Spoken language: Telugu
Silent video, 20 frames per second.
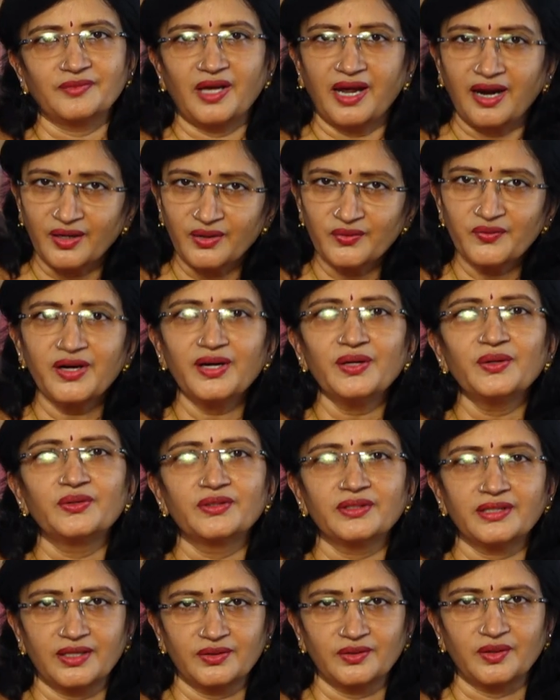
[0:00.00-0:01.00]
ఆడవాళ్ళు
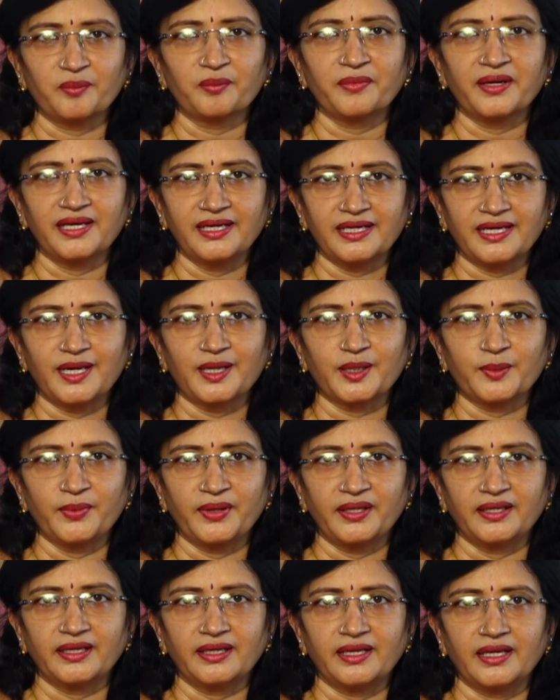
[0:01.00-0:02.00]
ఉంటారు అమ్మాయిలు
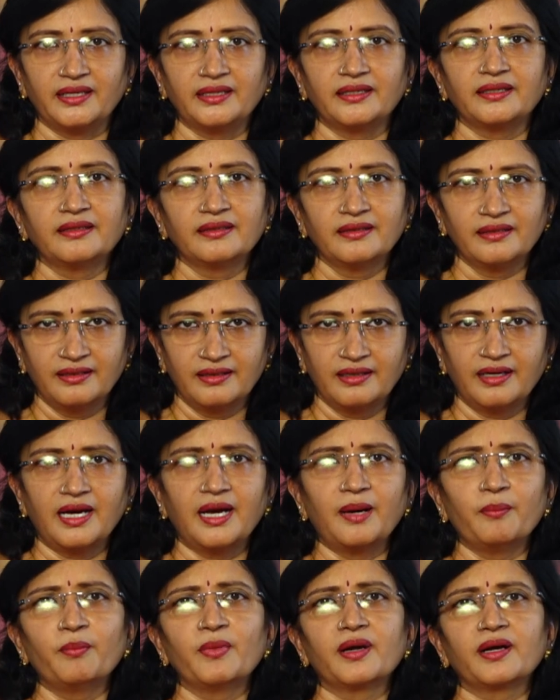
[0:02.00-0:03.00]
కాకపోయినా కానీ
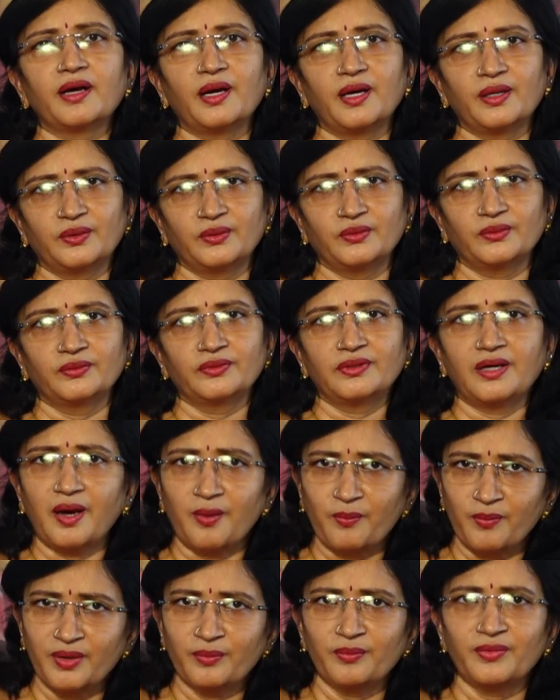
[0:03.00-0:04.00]
అమ్మగాను
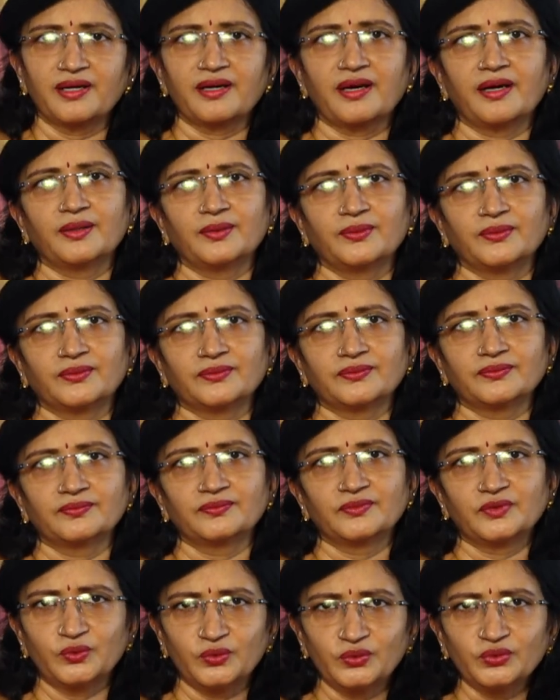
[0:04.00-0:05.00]
అమ్మమ్మగాను
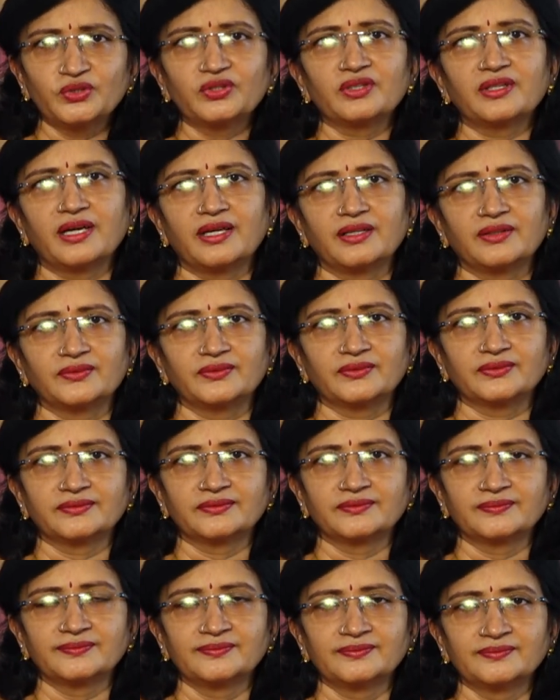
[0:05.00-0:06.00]
కూతురుగాను
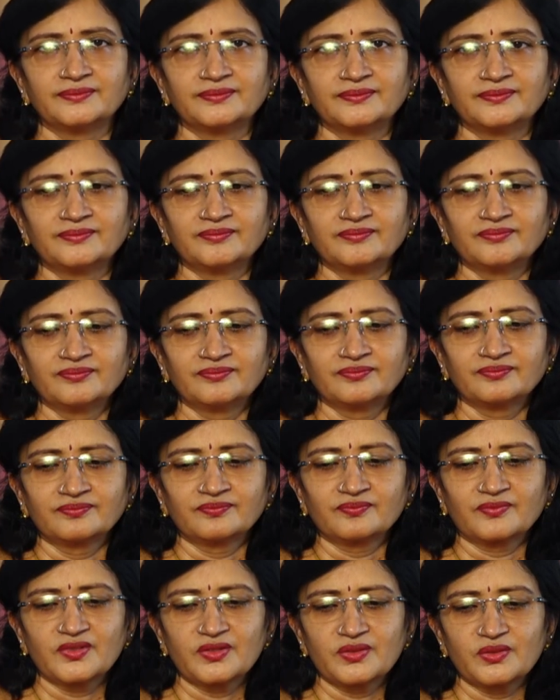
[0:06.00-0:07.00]

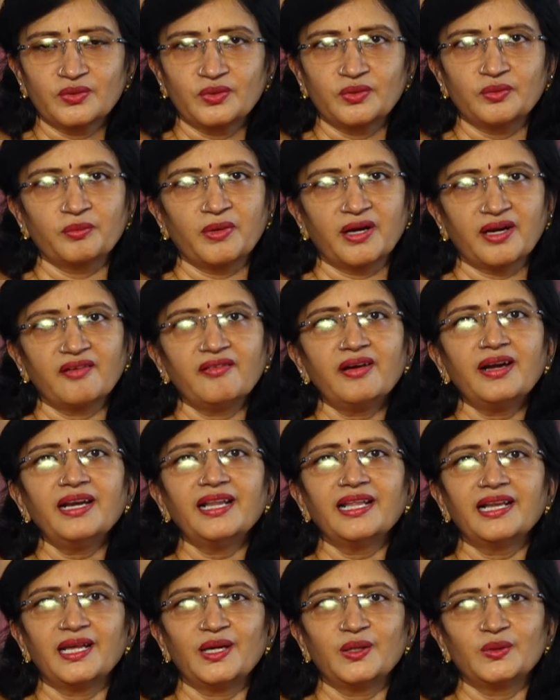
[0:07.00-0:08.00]
సో
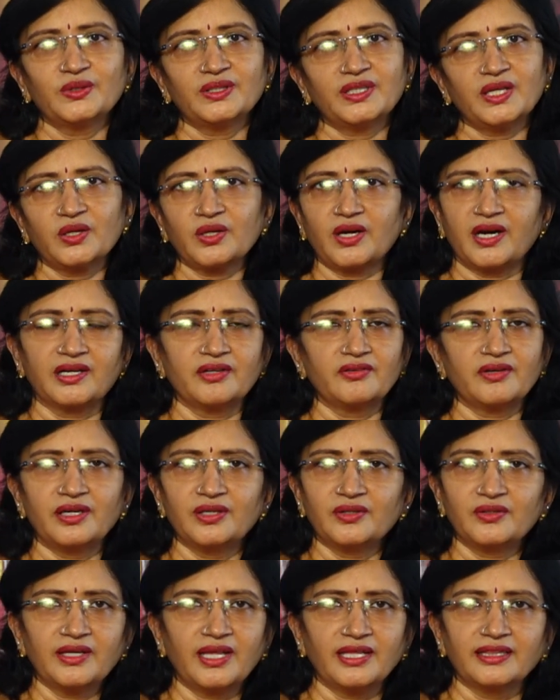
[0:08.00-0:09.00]
మగవాళ్ళు ఎలా ఉంటారో
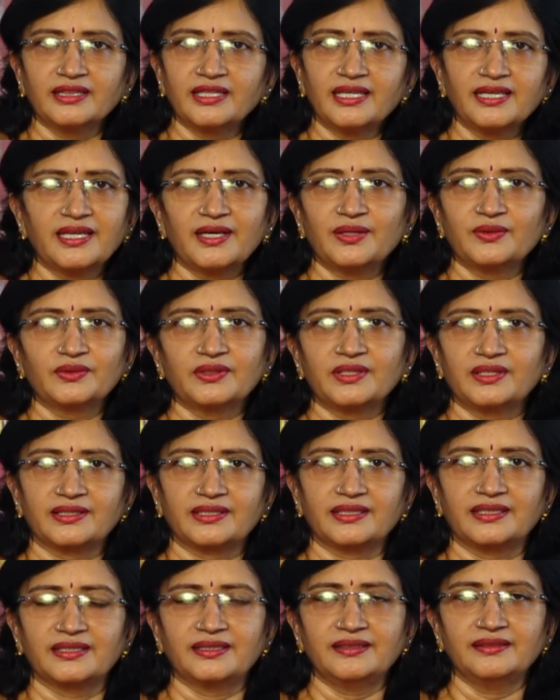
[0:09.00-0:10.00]
ఆడవాళ్ళు కూడా అంతేగా ఉంటారు
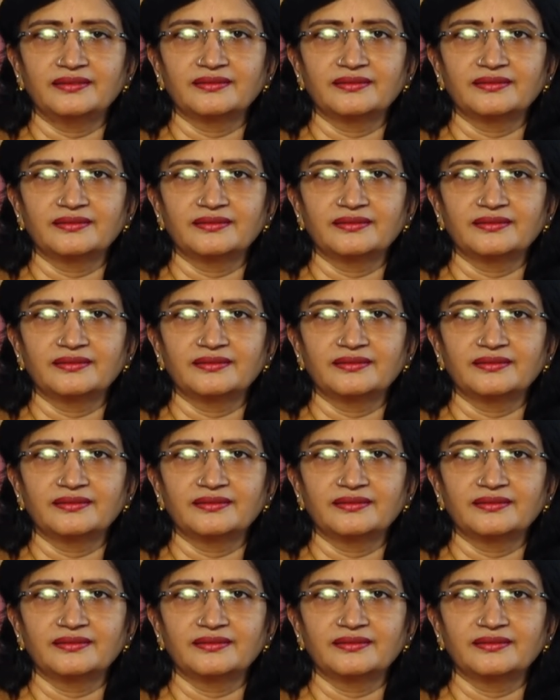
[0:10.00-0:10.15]
కదా